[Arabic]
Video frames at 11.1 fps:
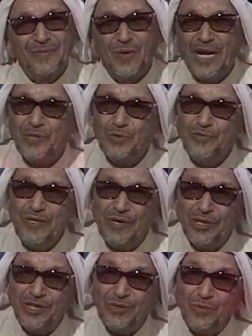والعصر فيه
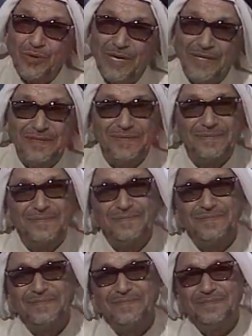وقت ضرورة
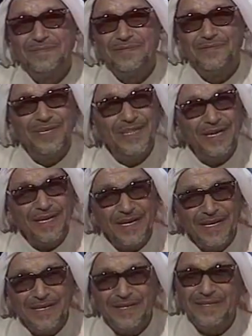فإذا
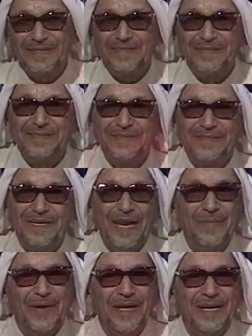خان
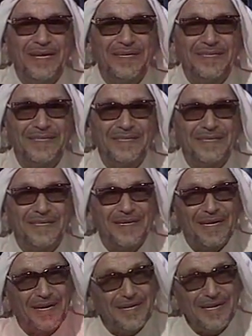الأمانة
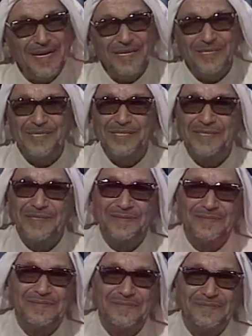خان الناس
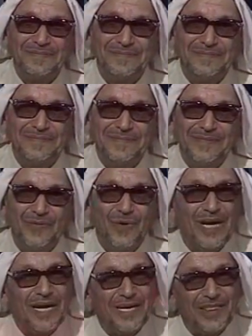
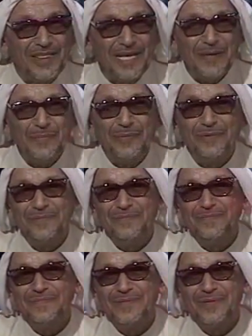وكان كذاب
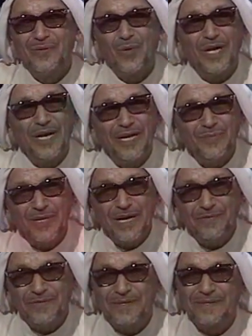والخائن
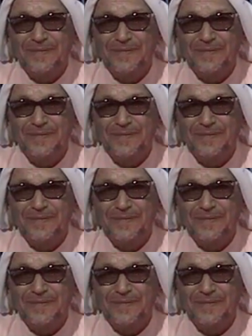منافق